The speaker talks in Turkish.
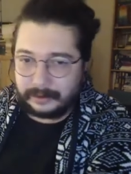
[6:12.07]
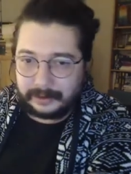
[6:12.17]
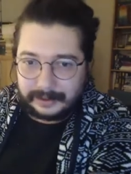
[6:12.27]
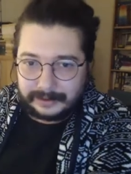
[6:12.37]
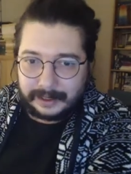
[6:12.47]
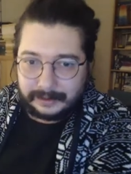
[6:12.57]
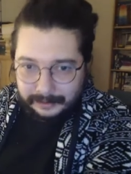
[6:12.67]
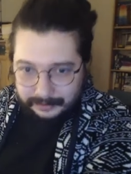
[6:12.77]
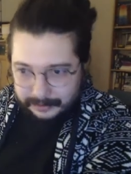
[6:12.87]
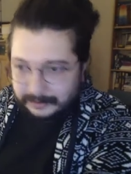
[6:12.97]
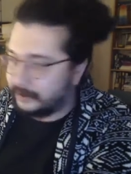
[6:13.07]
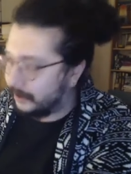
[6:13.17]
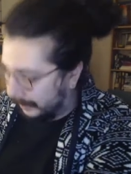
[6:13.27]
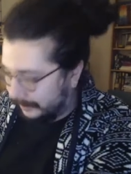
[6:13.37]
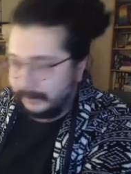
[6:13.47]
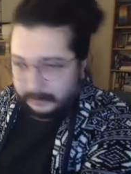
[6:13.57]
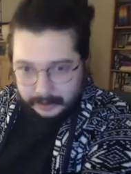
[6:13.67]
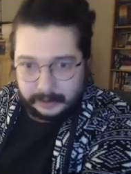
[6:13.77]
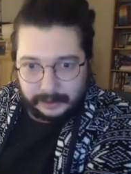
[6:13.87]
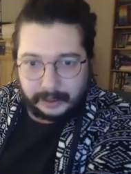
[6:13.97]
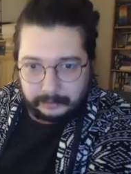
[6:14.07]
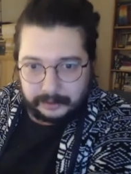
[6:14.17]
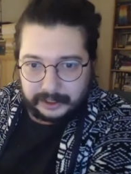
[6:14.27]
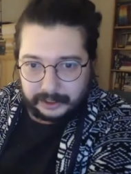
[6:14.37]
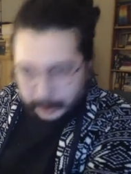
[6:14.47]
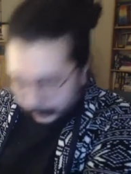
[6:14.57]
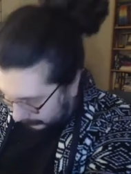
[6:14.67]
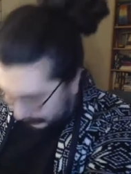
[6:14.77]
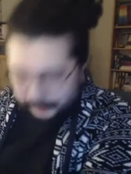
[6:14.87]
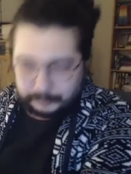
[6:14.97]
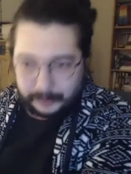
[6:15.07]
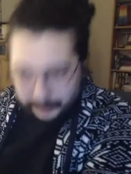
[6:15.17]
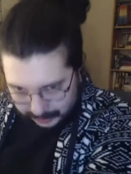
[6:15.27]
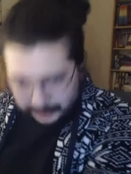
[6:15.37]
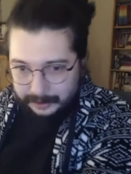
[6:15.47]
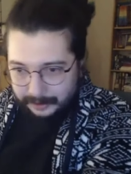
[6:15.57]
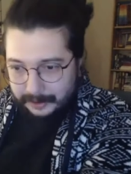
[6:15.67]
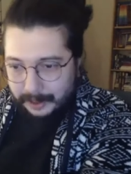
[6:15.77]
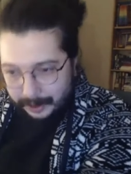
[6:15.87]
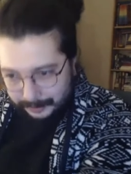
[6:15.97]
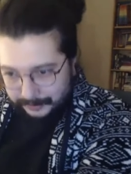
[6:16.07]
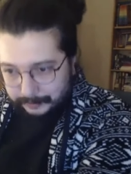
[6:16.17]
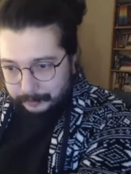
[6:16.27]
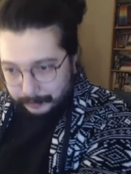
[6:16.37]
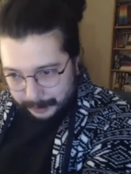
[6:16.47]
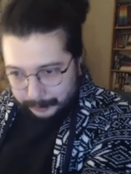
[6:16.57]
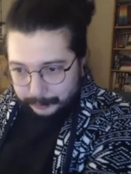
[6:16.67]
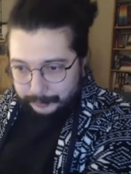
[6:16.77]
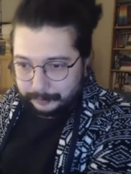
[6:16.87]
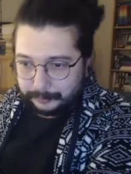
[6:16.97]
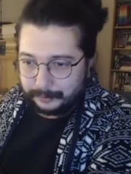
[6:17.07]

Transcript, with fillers: İnsan dediğiniz şey aslında Allah'mış. Anladım. He, erdim. Biliyorum.